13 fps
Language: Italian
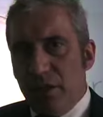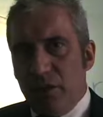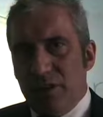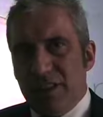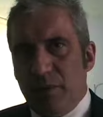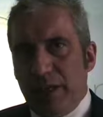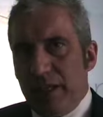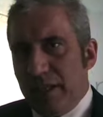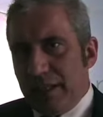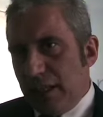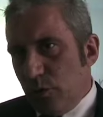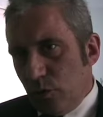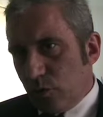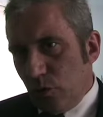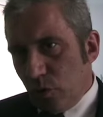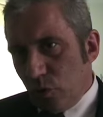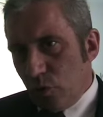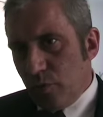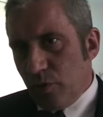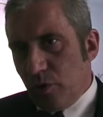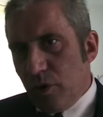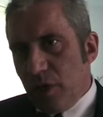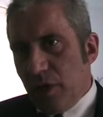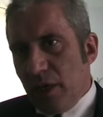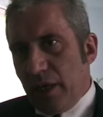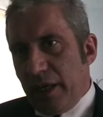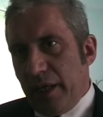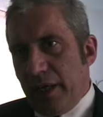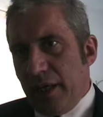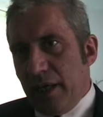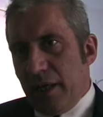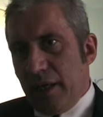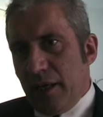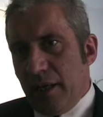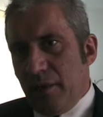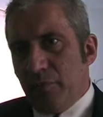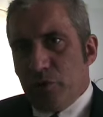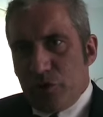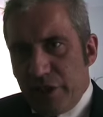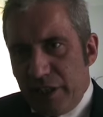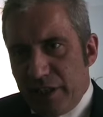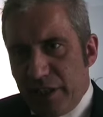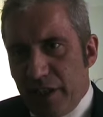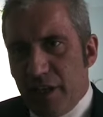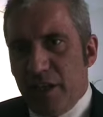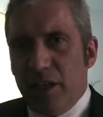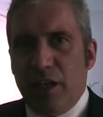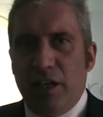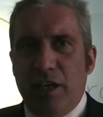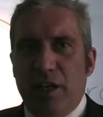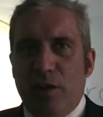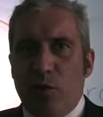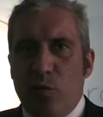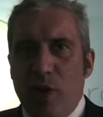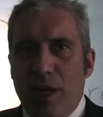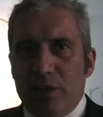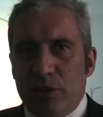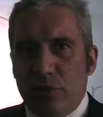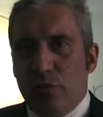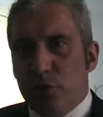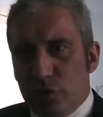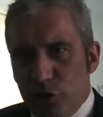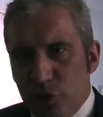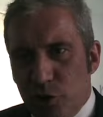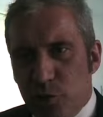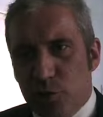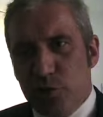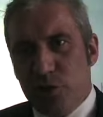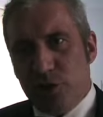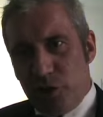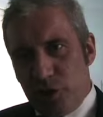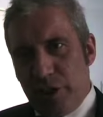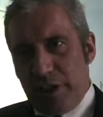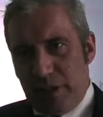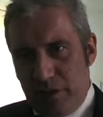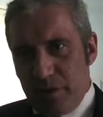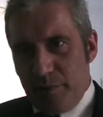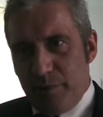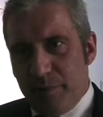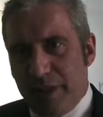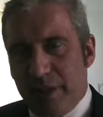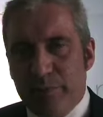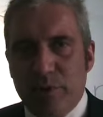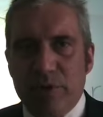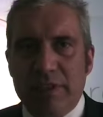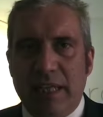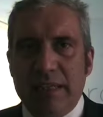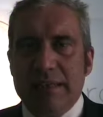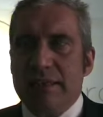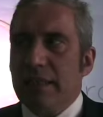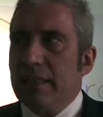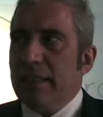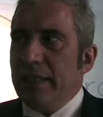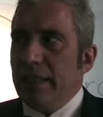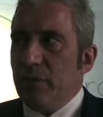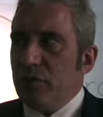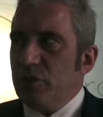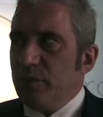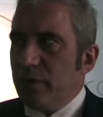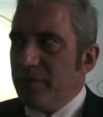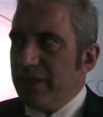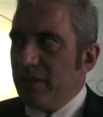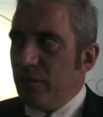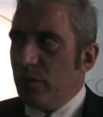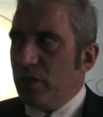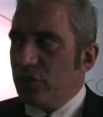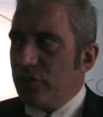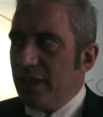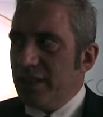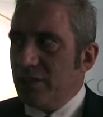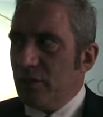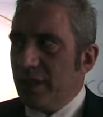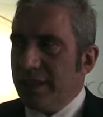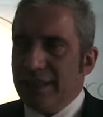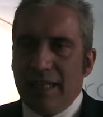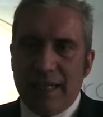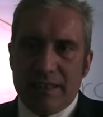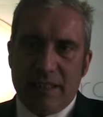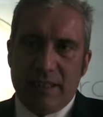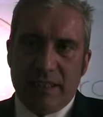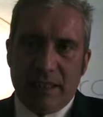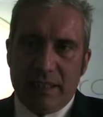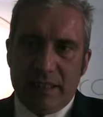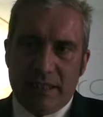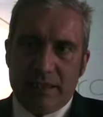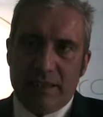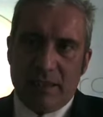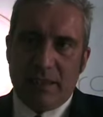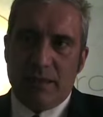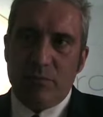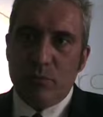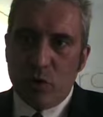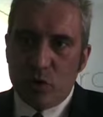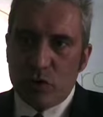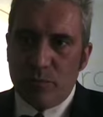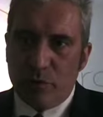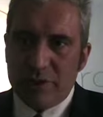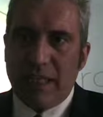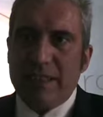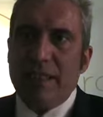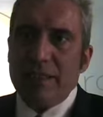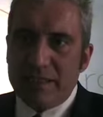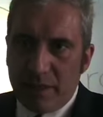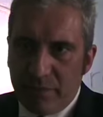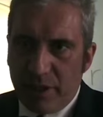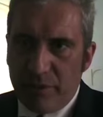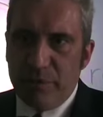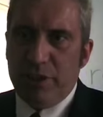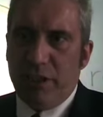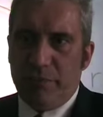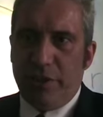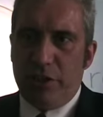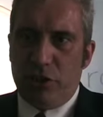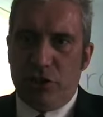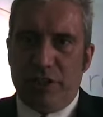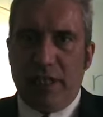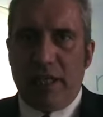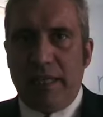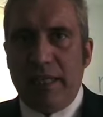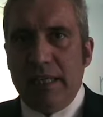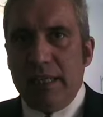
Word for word: noi siamo anche in Italia l'unico gruppo che eh, possiede eh, 4, forse 5 studi di ricerca di primaria importanza e quindi ci permette di avere un accesso ai data, agli analytics eh, molto importante sia per il media che per il digitale,